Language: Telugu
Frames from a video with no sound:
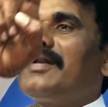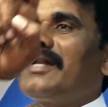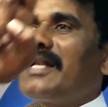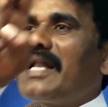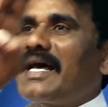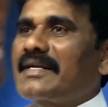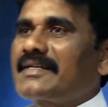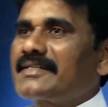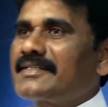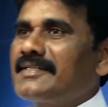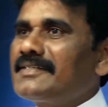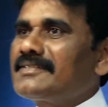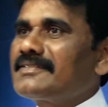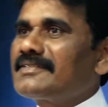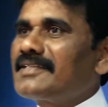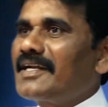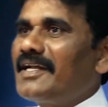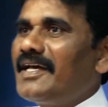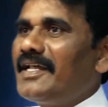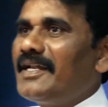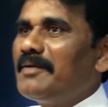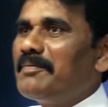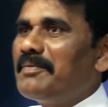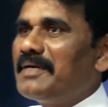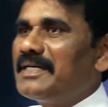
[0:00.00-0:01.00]

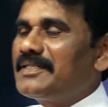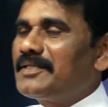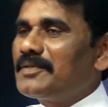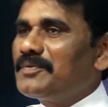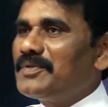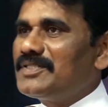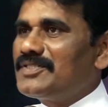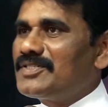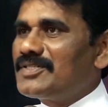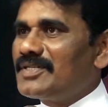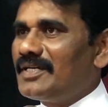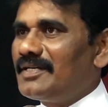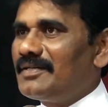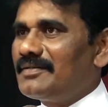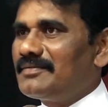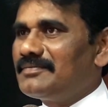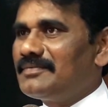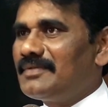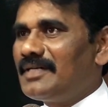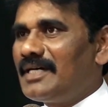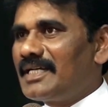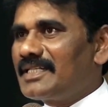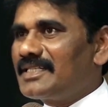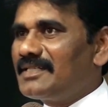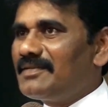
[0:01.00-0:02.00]
నక్షత్రాన్ని బట్టి వచ్చాడు
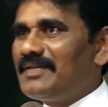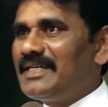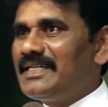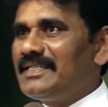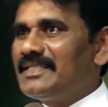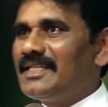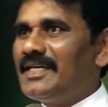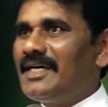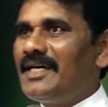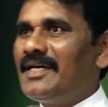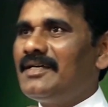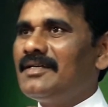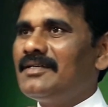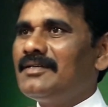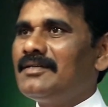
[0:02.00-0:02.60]
అర్థమైందా